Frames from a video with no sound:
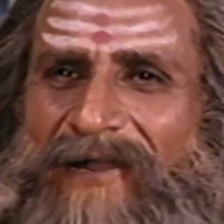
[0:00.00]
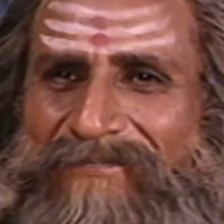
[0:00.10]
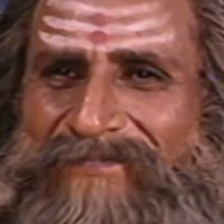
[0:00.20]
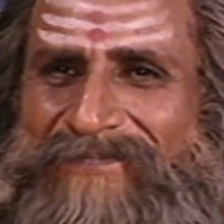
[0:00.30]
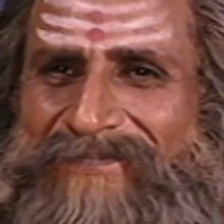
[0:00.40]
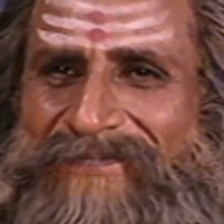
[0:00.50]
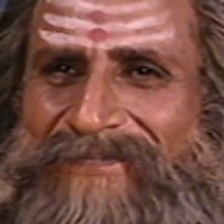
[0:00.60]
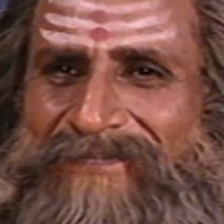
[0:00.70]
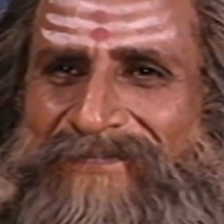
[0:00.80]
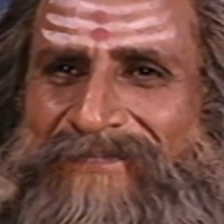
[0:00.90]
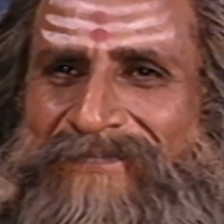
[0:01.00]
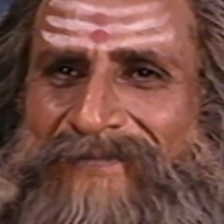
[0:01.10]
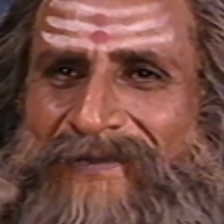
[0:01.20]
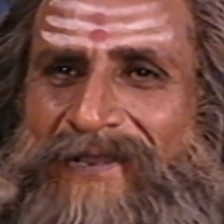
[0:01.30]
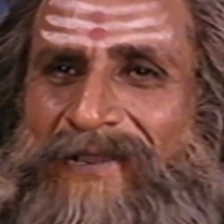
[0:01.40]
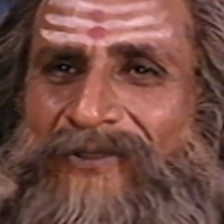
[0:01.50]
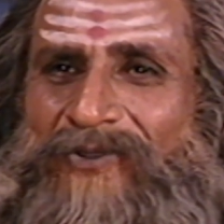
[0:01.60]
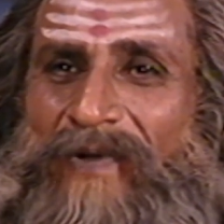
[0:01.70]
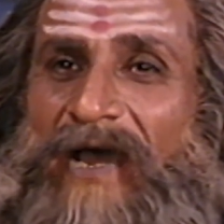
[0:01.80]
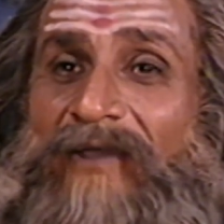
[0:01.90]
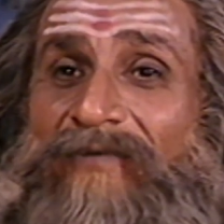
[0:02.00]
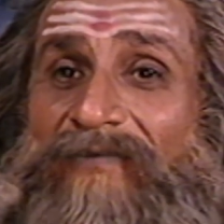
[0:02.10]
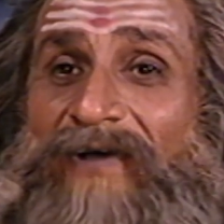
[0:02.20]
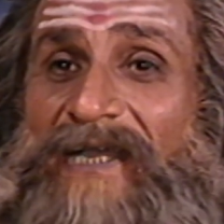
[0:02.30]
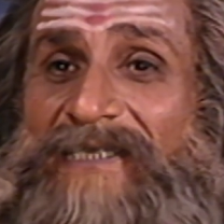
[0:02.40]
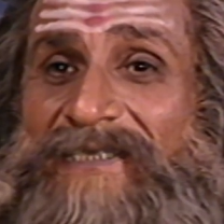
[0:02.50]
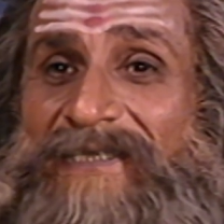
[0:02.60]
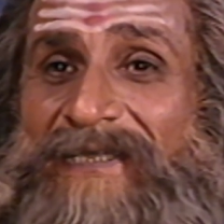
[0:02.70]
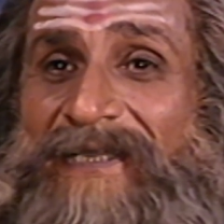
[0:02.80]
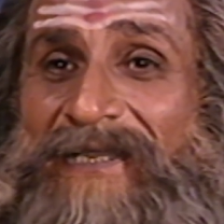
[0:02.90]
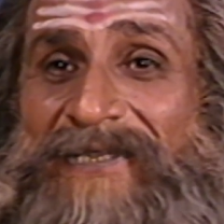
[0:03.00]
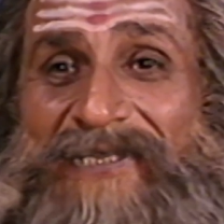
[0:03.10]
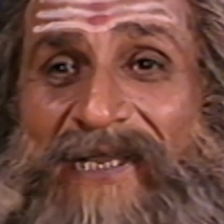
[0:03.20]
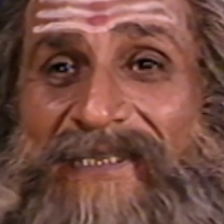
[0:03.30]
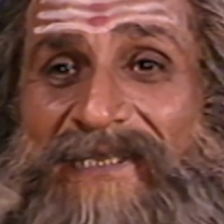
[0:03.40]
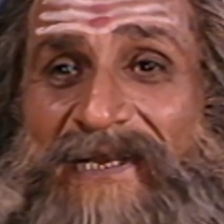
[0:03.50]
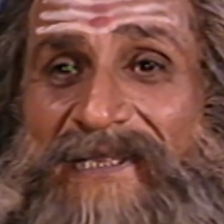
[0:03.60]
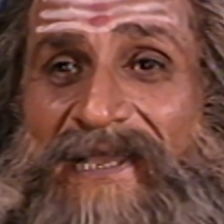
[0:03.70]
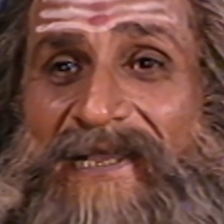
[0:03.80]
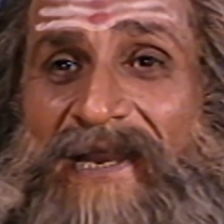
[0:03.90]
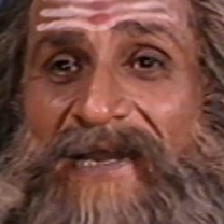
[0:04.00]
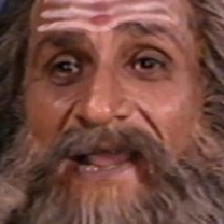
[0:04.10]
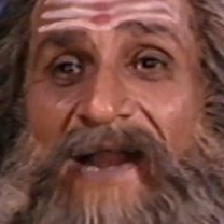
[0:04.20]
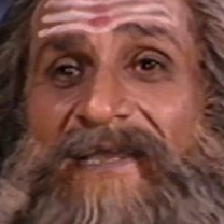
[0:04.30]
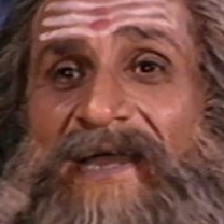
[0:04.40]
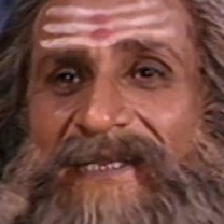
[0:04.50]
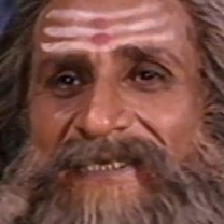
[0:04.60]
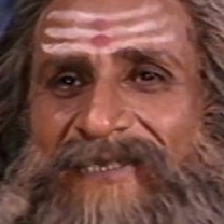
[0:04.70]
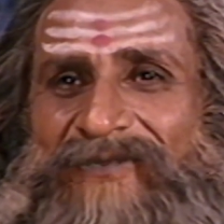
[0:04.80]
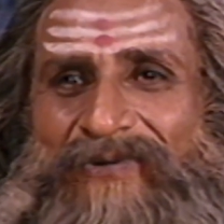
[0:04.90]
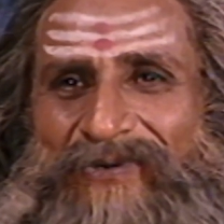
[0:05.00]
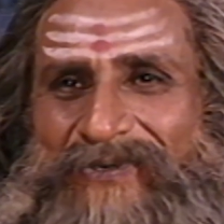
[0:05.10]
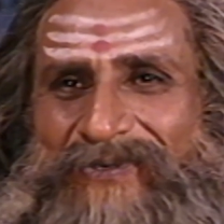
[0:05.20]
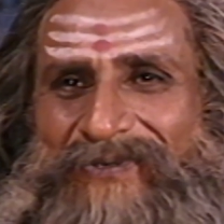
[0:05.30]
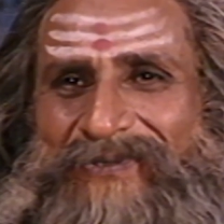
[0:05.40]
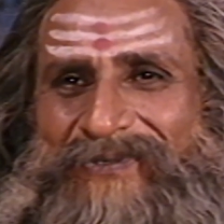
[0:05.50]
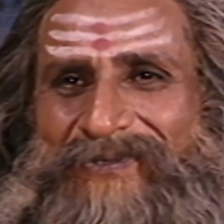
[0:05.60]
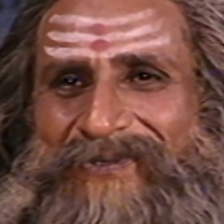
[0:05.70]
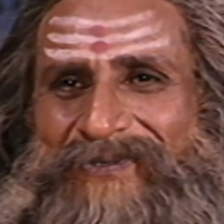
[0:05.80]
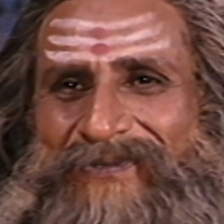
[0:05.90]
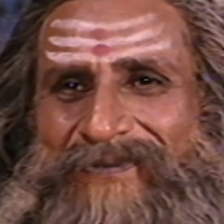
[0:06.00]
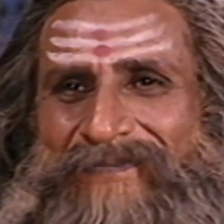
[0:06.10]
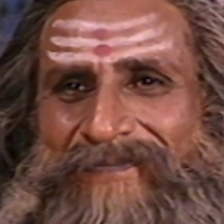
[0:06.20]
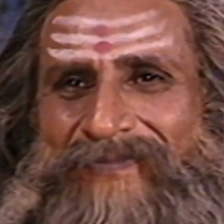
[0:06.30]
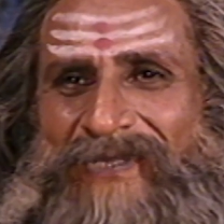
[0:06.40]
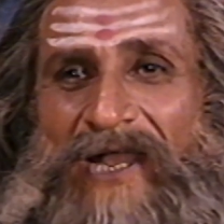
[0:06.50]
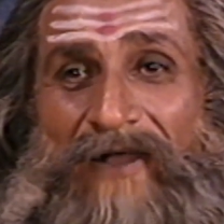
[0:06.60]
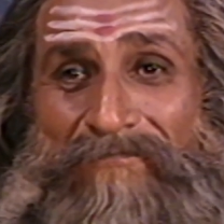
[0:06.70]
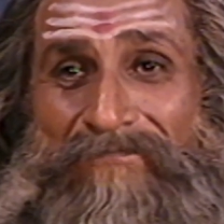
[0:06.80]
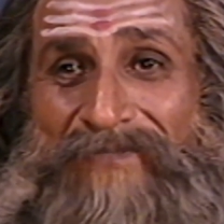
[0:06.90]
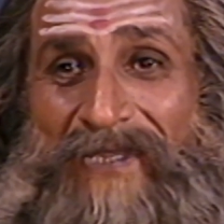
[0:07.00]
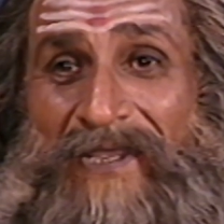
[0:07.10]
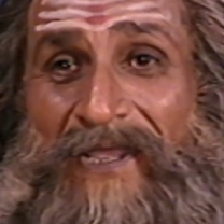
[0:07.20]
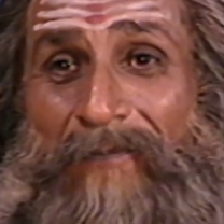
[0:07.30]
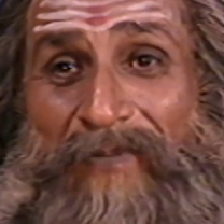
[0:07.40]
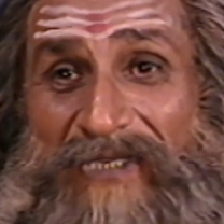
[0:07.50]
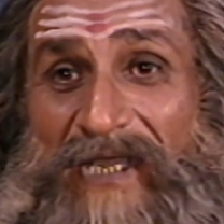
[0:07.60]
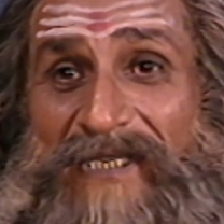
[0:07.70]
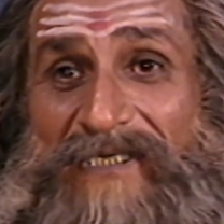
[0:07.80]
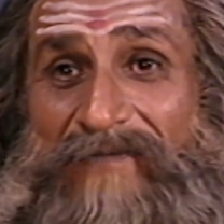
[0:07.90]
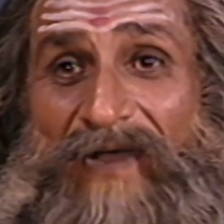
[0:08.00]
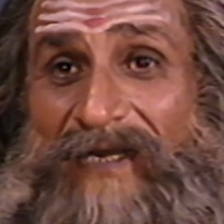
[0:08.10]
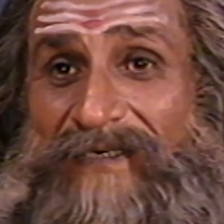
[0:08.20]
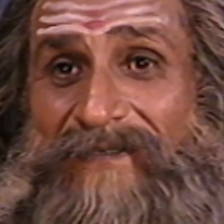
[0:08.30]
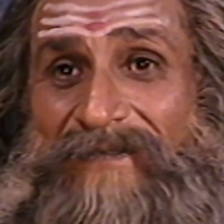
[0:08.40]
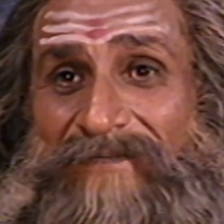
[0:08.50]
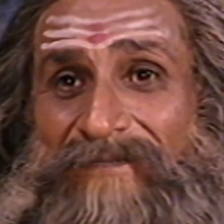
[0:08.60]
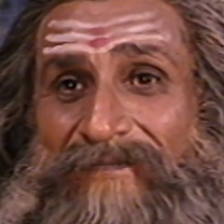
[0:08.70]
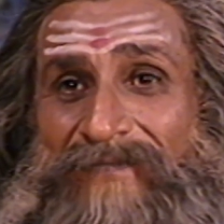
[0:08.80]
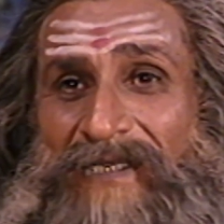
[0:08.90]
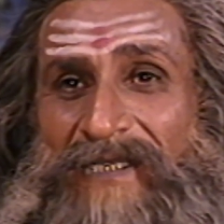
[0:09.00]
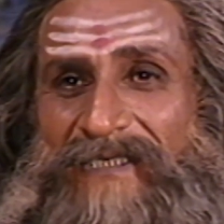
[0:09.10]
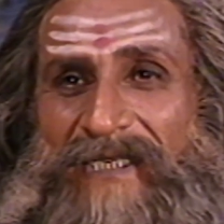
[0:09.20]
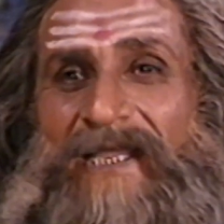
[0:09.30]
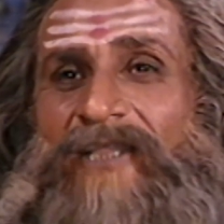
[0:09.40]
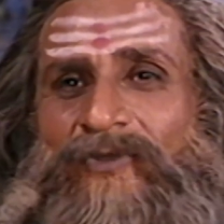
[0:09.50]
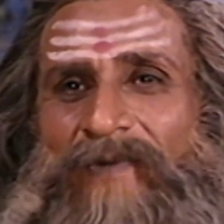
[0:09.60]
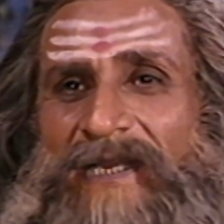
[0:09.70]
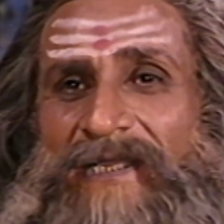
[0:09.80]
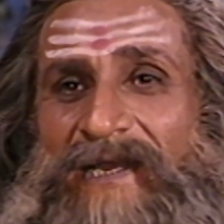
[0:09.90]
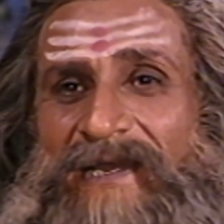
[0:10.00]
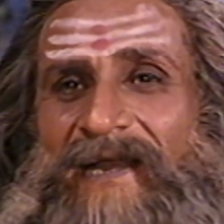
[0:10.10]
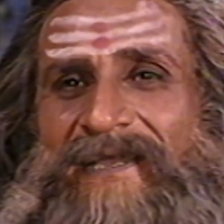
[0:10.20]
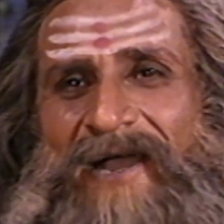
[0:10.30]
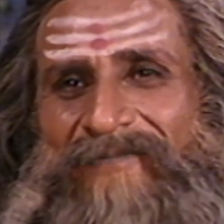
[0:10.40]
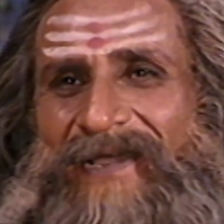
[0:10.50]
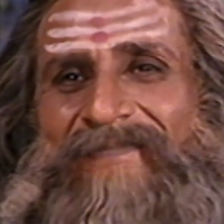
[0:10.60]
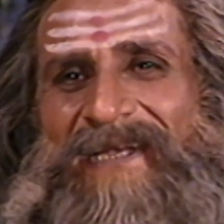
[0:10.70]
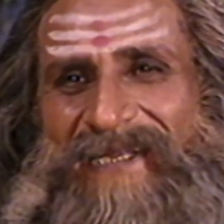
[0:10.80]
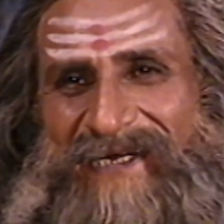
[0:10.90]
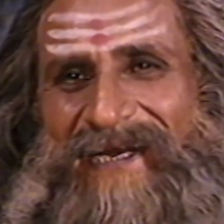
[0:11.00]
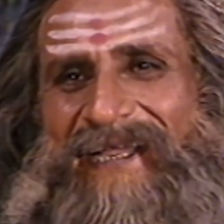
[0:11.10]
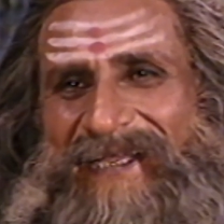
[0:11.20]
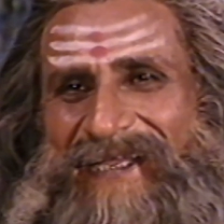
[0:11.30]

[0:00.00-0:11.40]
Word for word: রাম তোমার বনবাস জগতের জন্য কল্যাণকারী প্রমাণিত হোক আমি পিতার মতো সর্বদা তোমার কল্যাণ কামনায় মগ্ন থাকব